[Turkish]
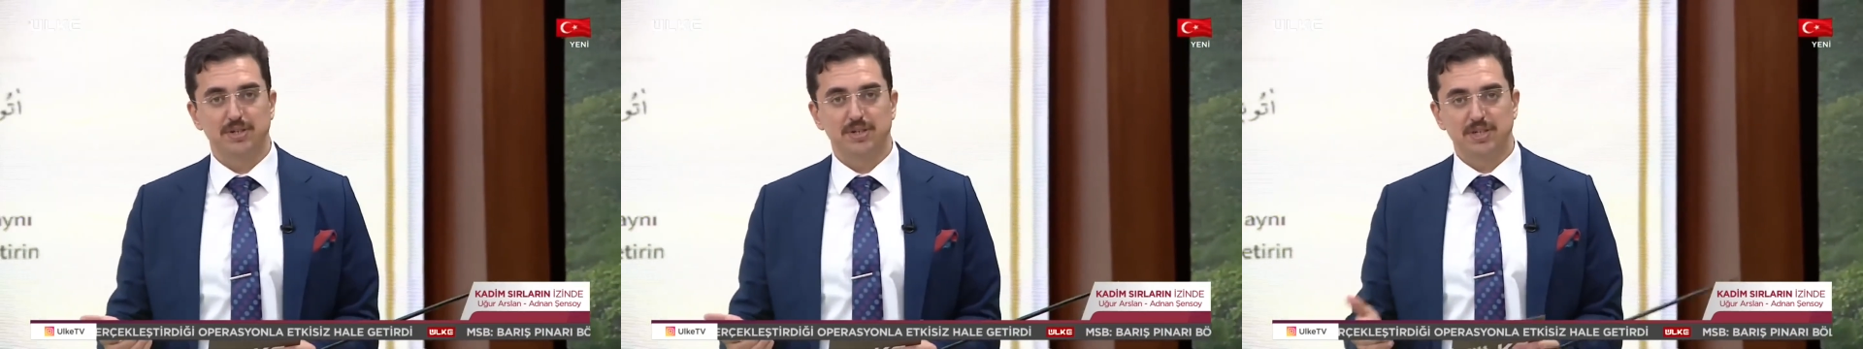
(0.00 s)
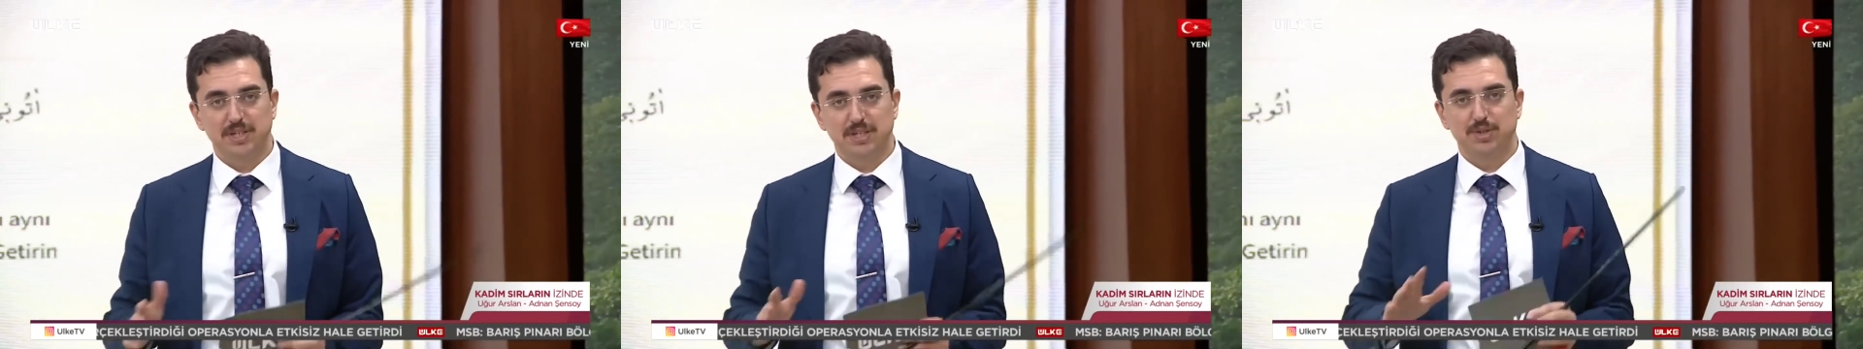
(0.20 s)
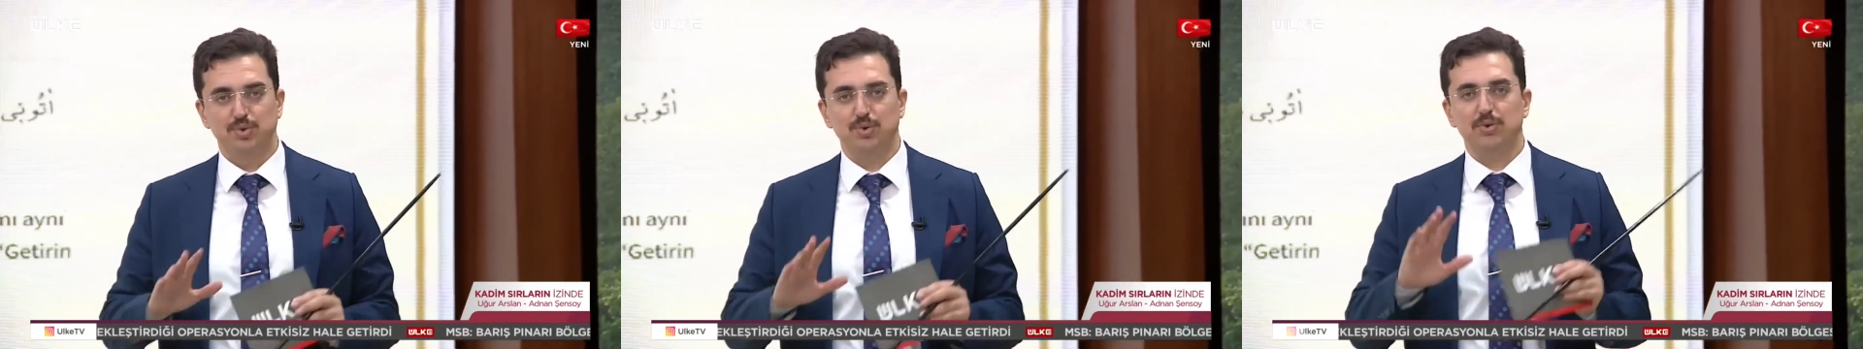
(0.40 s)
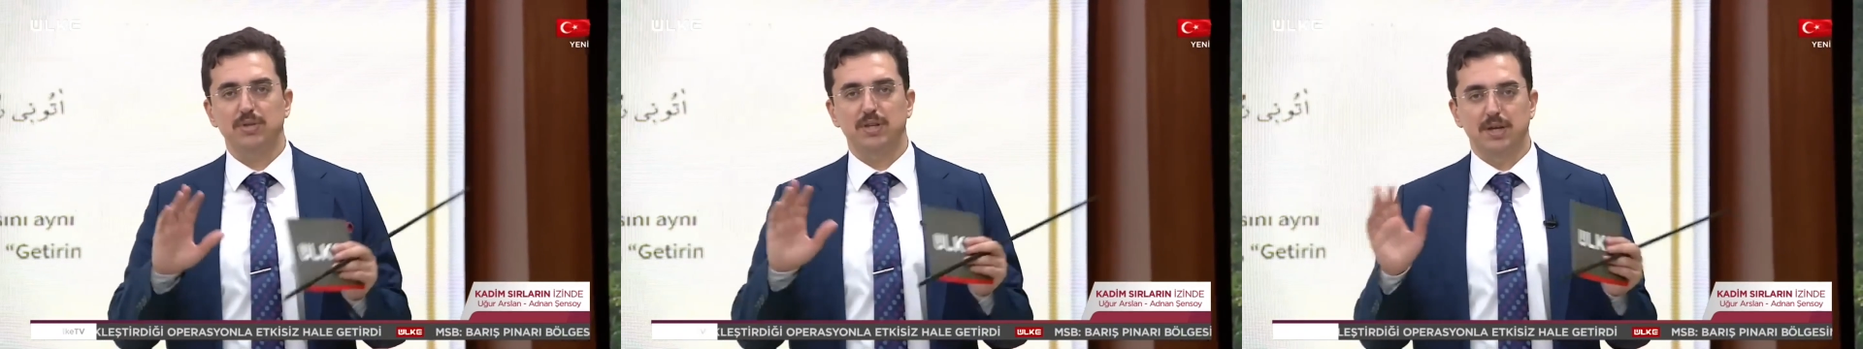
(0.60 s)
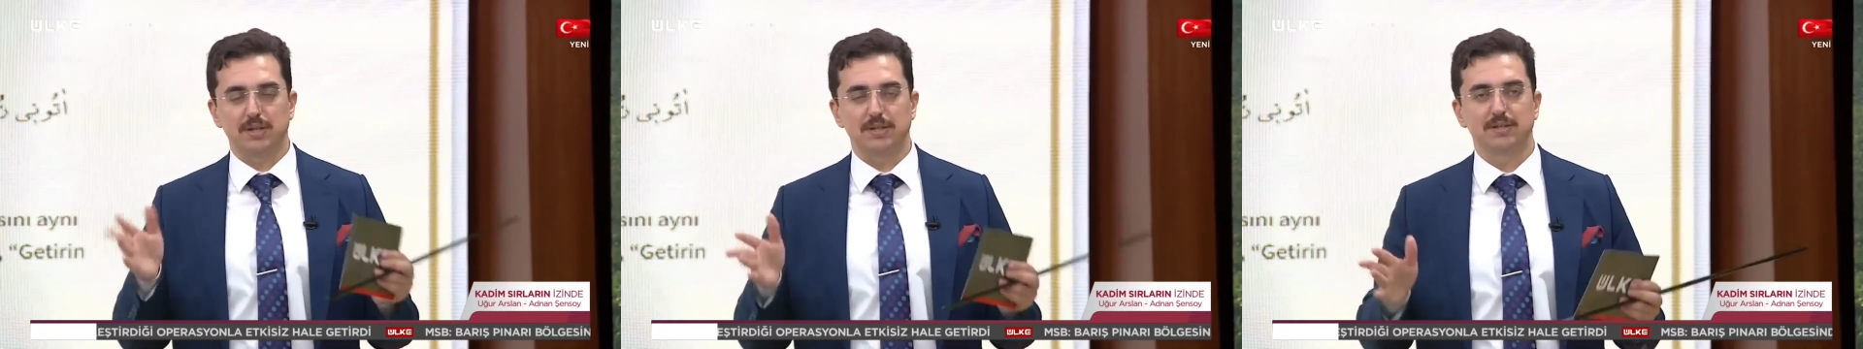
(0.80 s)
Şimdi çok
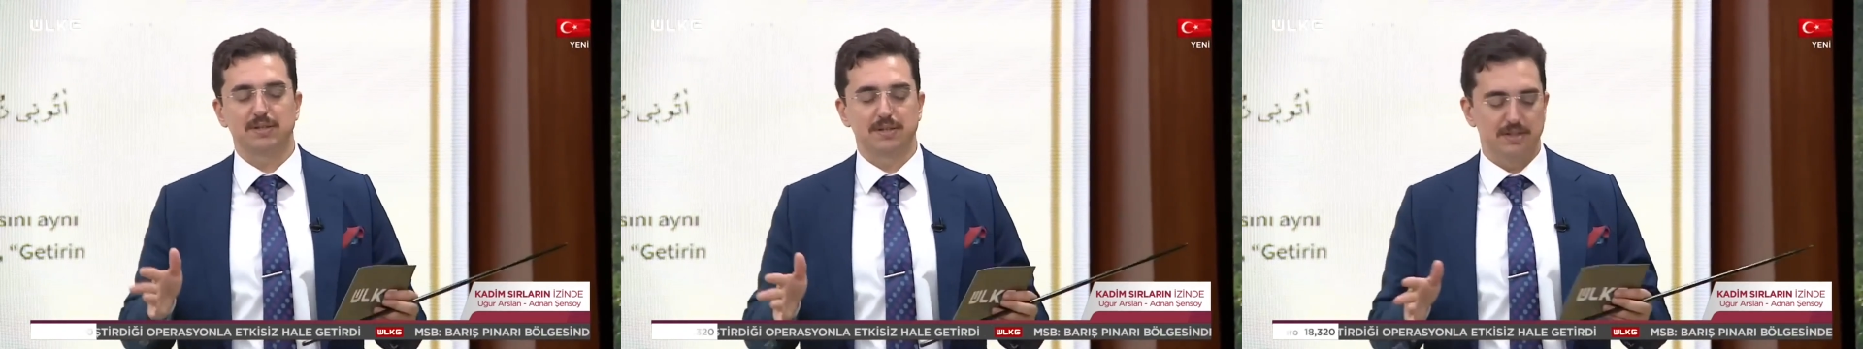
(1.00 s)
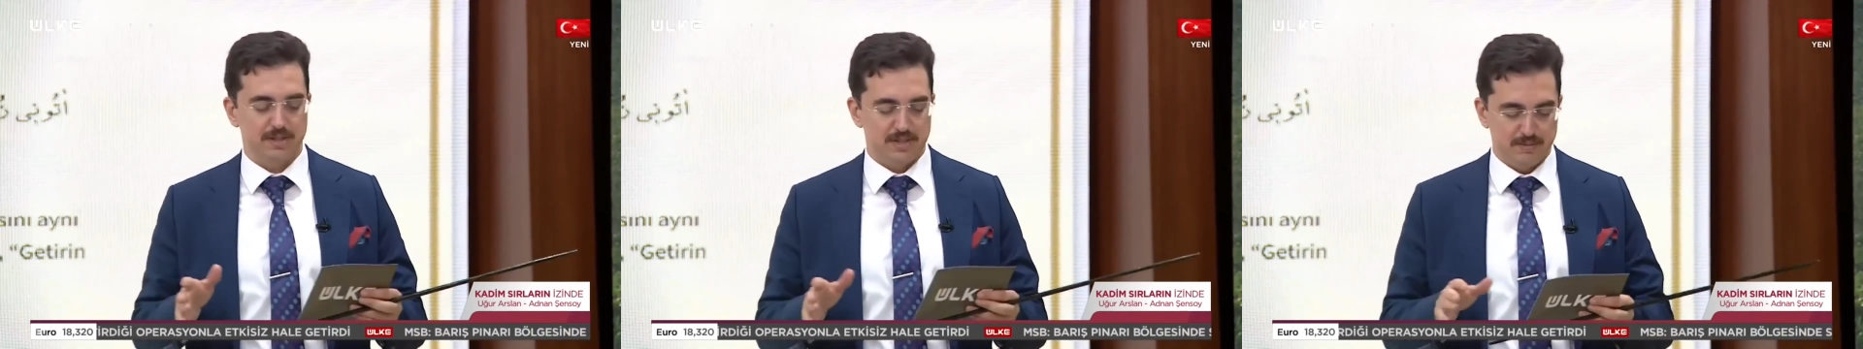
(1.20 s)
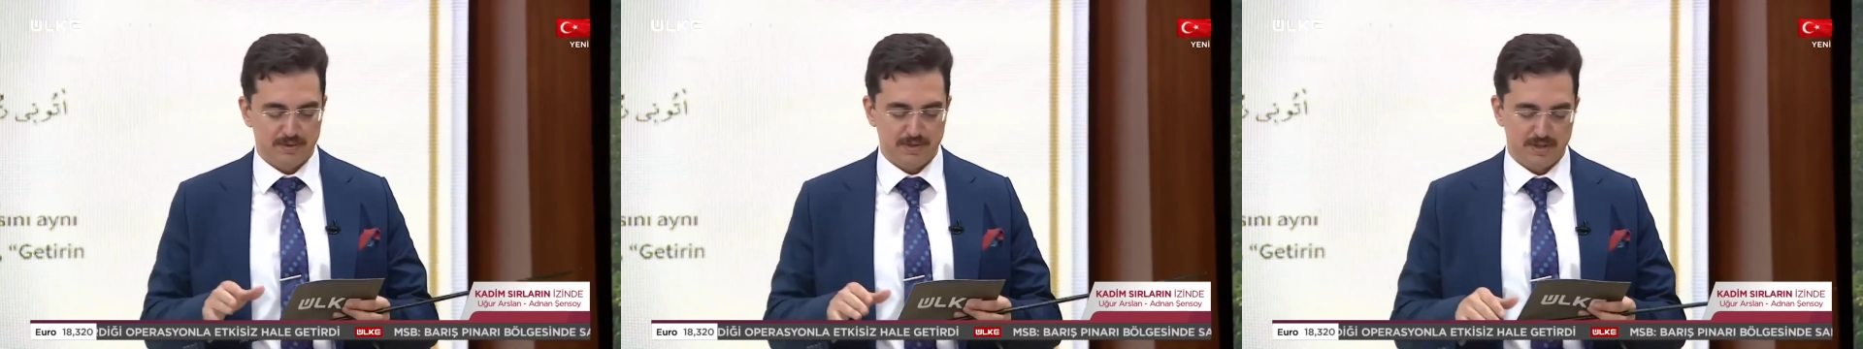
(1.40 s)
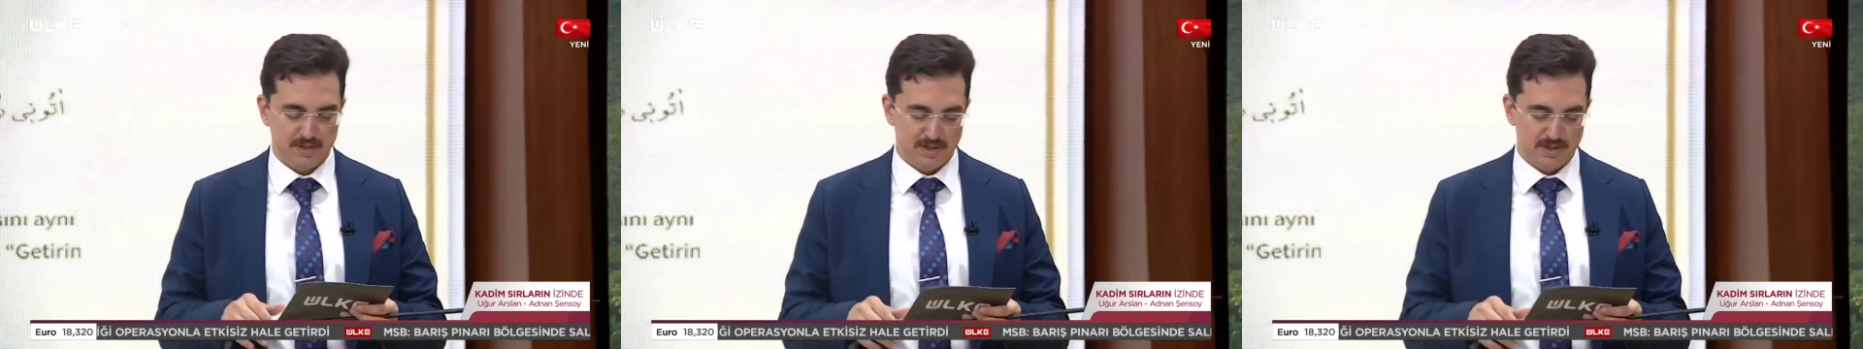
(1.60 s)
dağıldık değil mi?